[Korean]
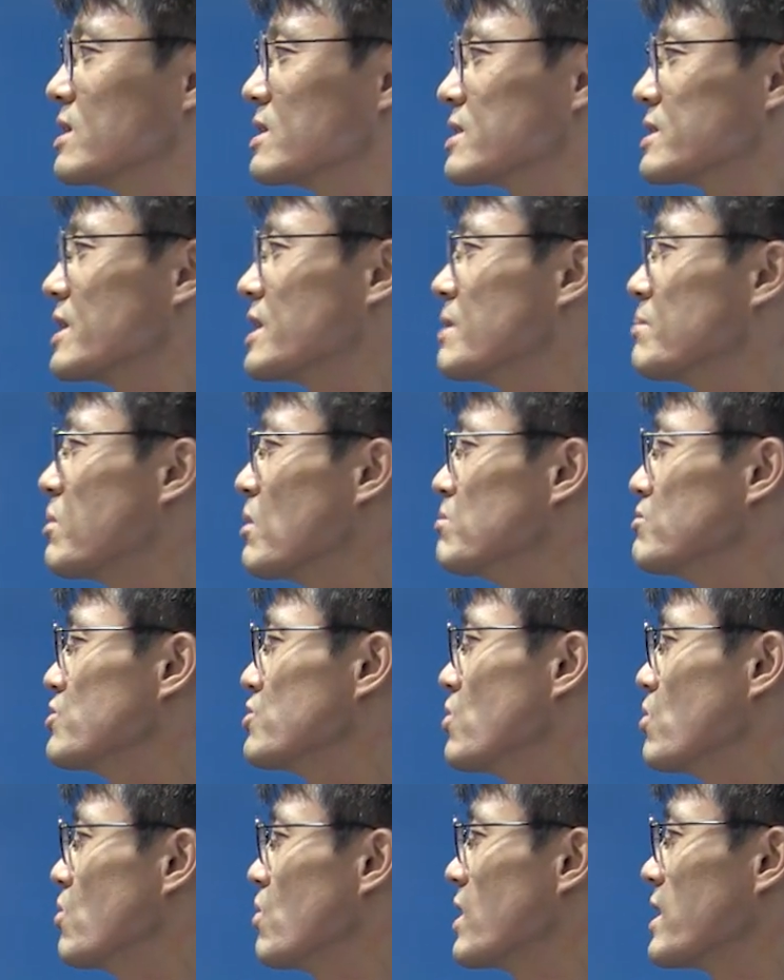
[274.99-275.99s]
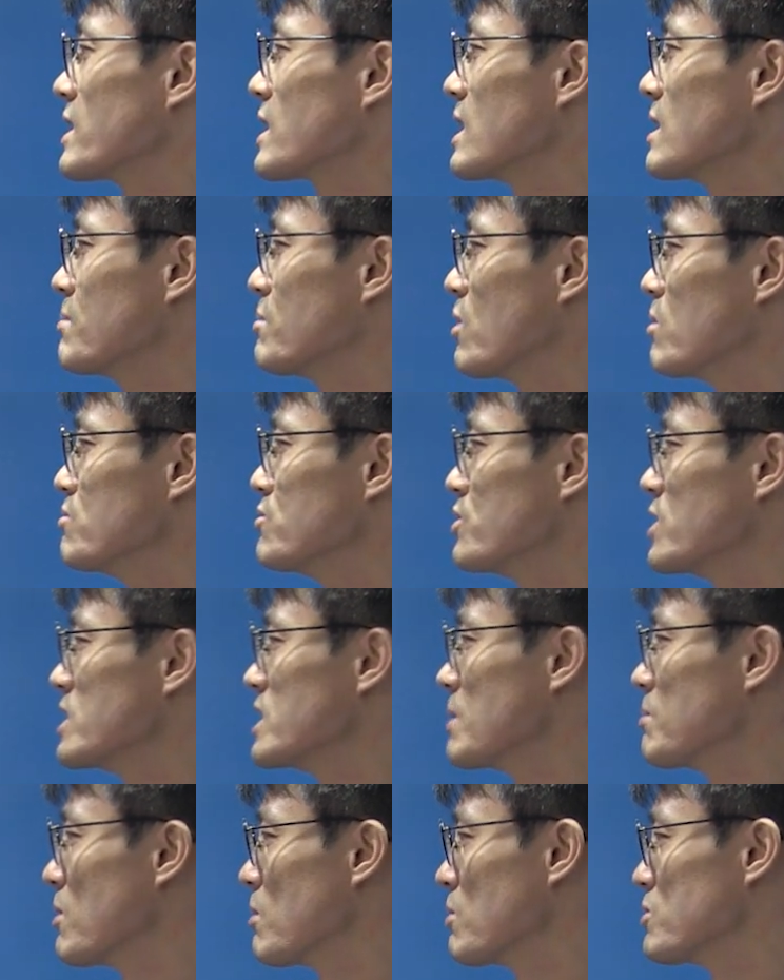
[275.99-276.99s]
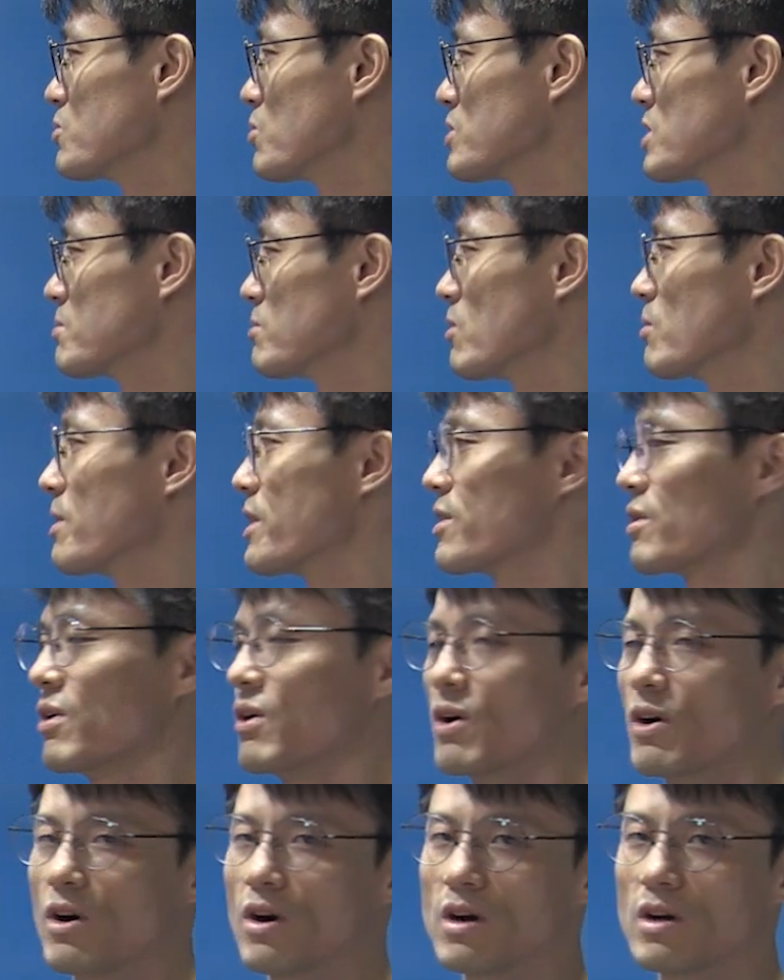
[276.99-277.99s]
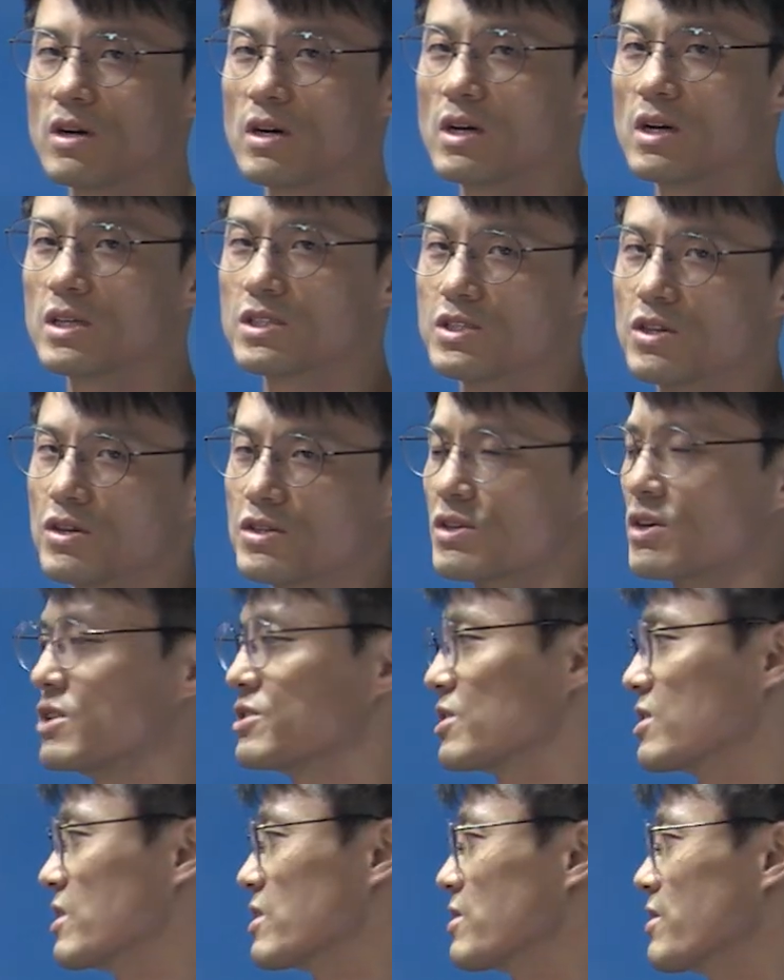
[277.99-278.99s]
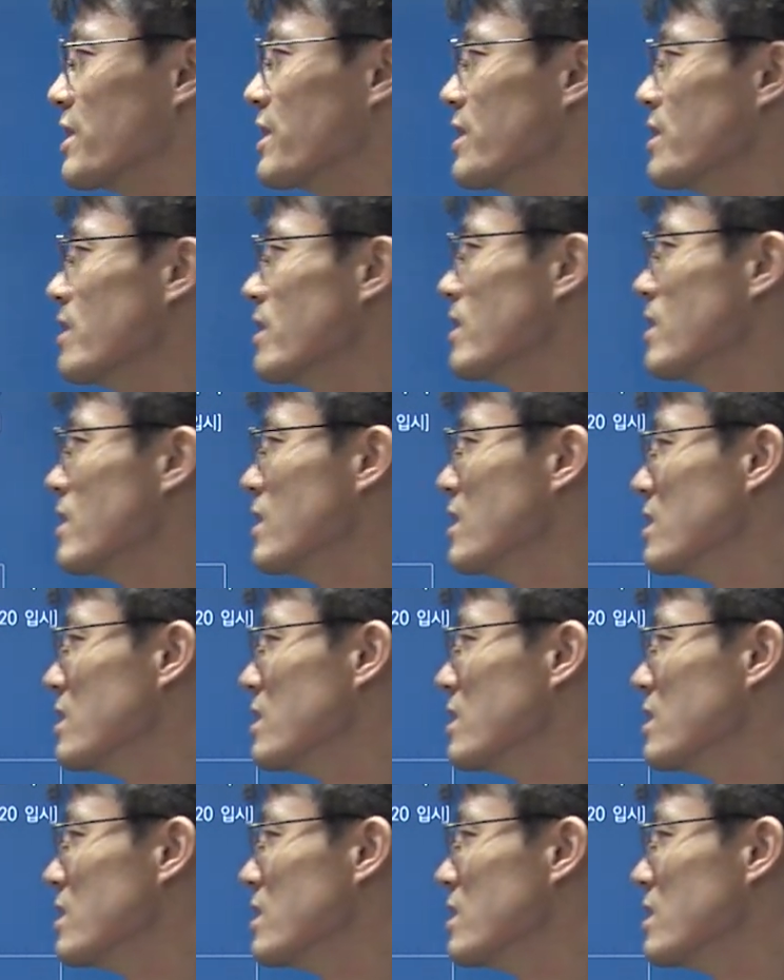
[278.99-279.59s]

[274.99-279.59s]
그래서 이 법률로 하니까 이 법률이 이제 법원 조직법에서 정년을 정한 거예요.